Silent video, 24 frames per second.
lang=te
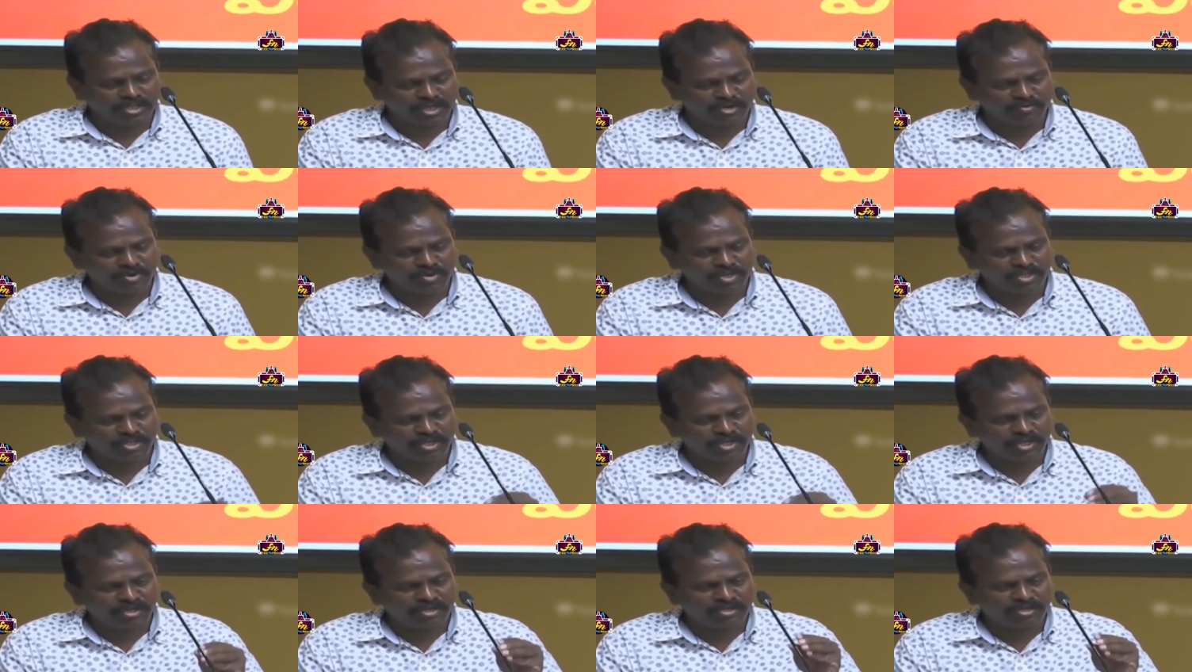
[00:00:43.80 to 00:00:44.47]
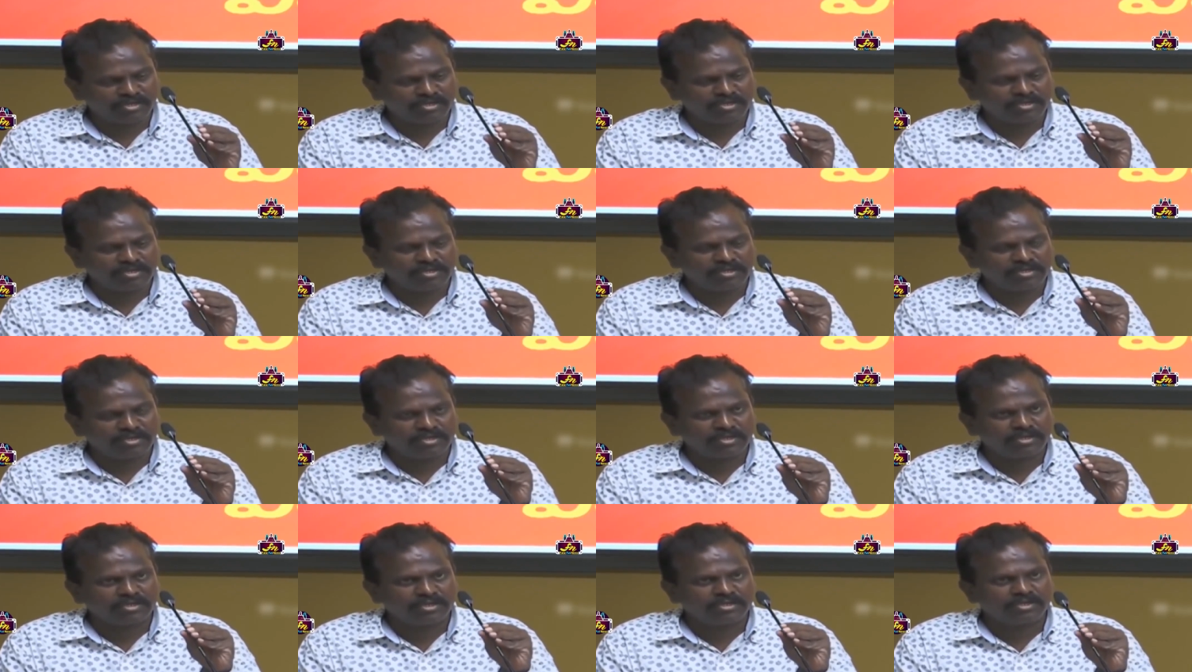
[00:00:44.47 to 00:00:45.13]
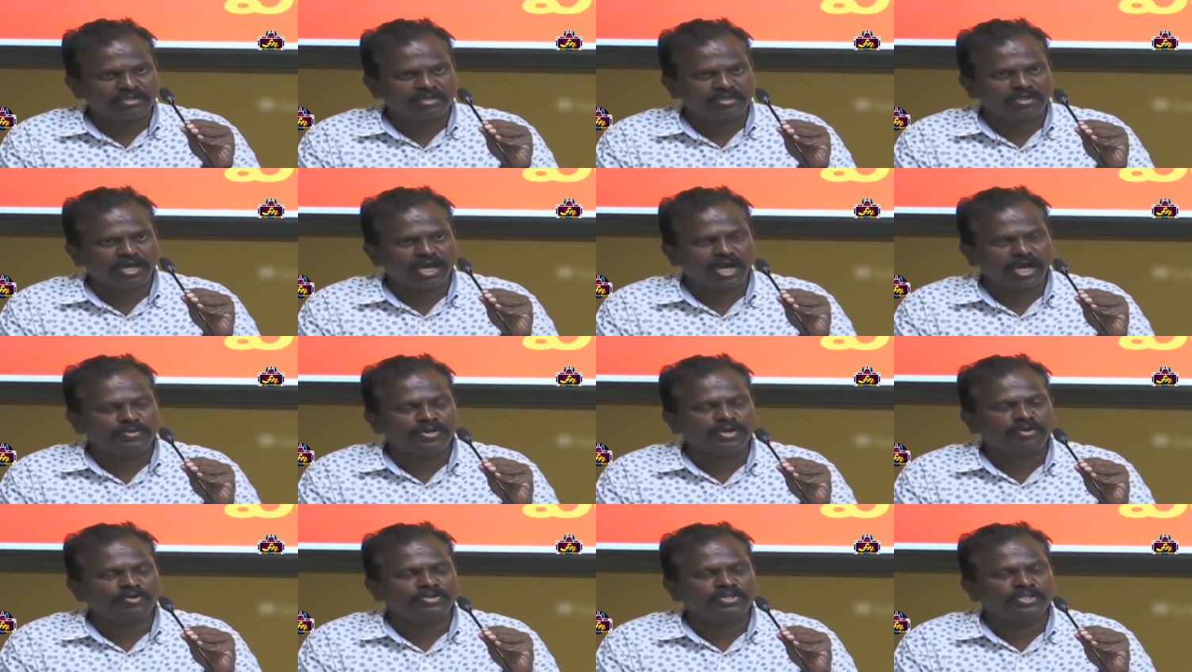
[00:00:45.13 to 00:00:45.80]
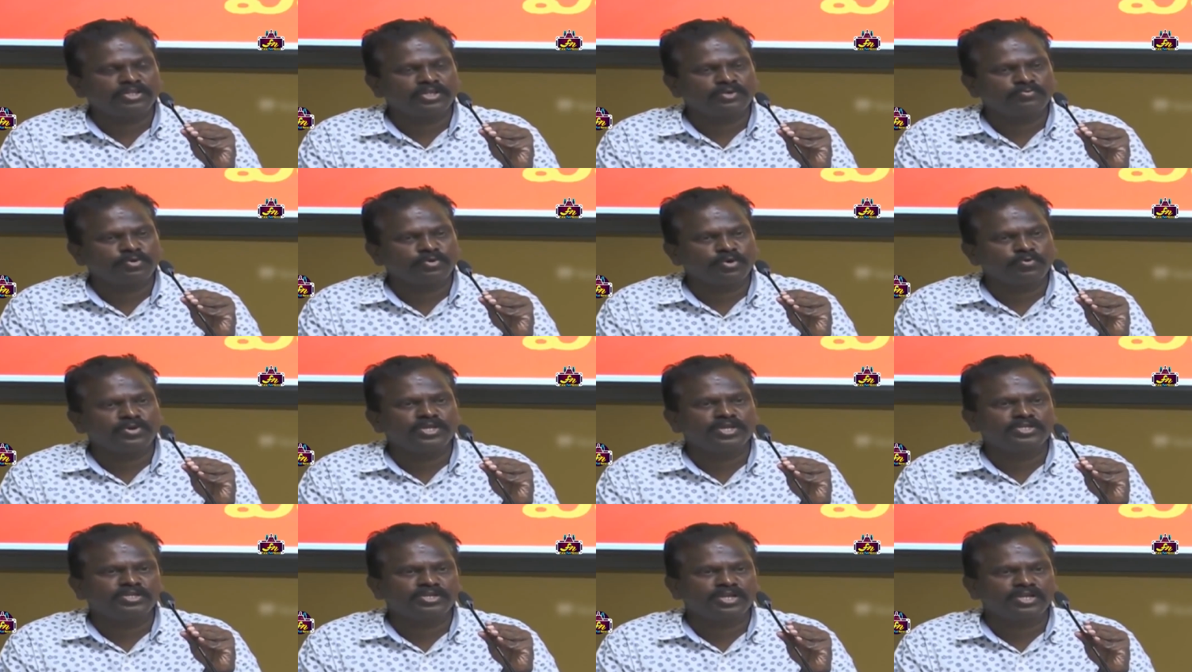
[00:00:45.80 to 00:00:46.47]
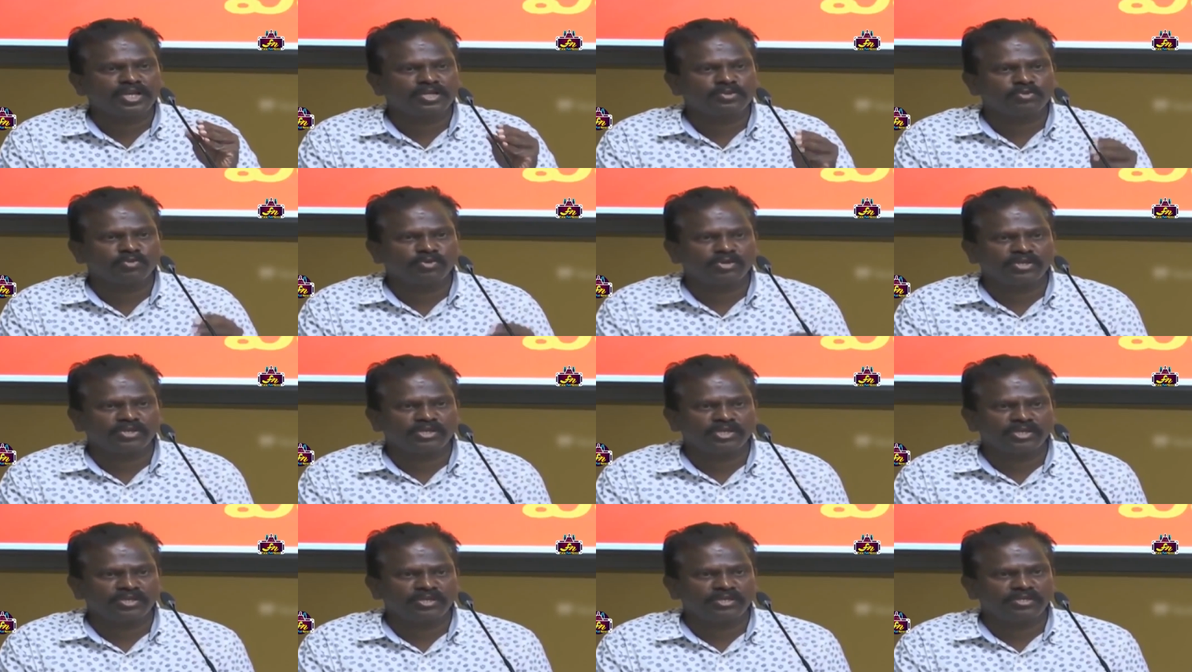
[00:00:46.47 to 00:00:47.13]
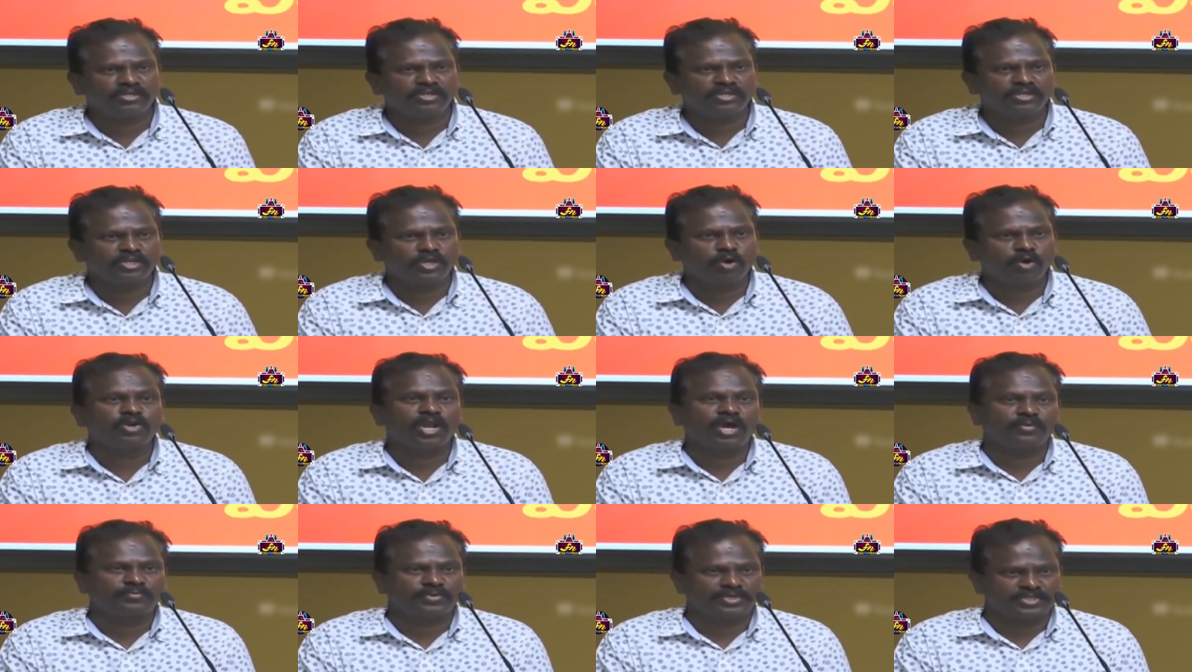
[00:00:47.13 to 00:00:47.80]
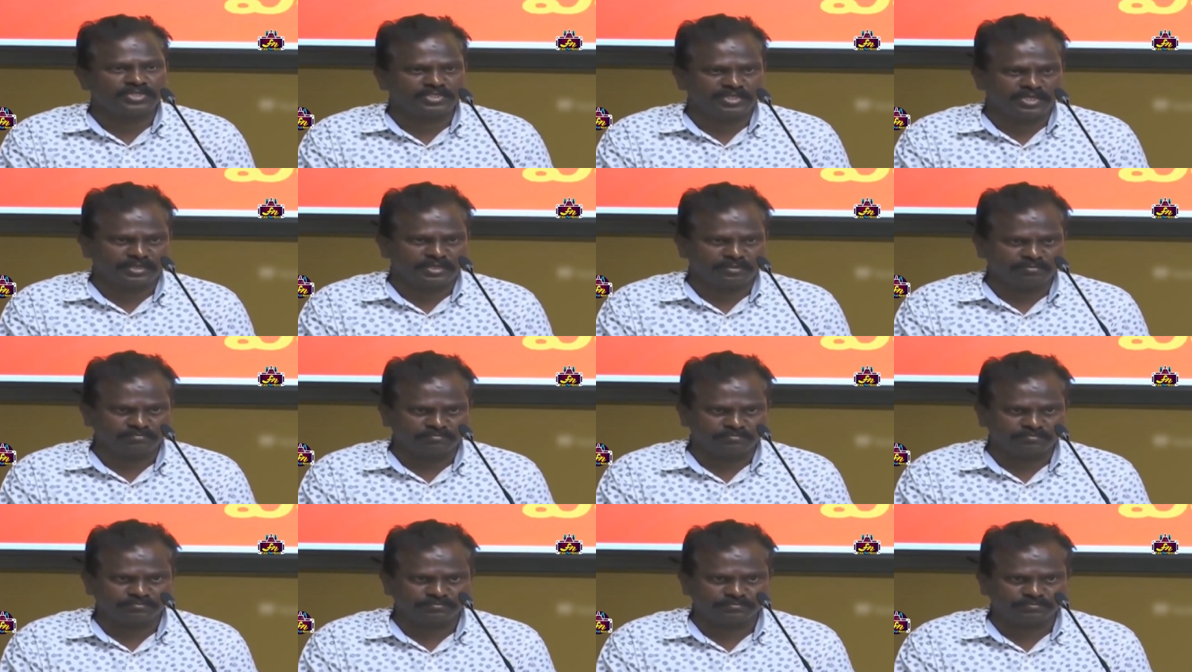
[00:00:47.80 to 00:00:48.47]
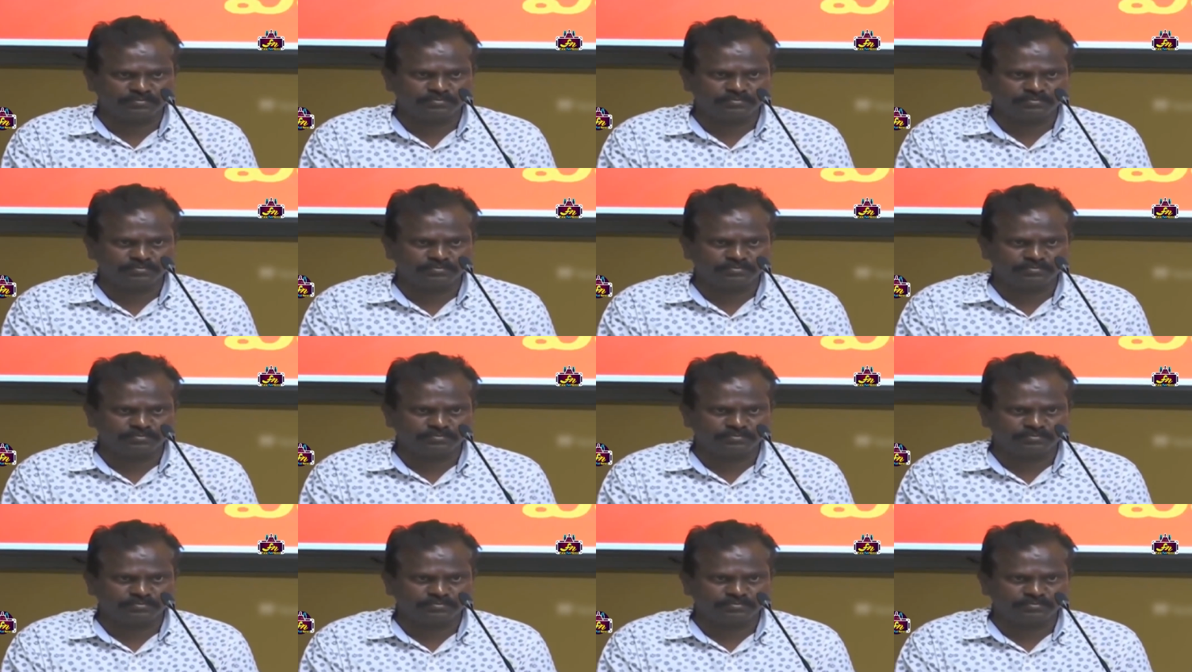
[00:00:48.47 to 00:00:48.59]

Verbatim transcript: ఆ తర్వాత అమరావతికి భూములు ఇచ్చిన రైతులకి కవులు ఆపేశాడు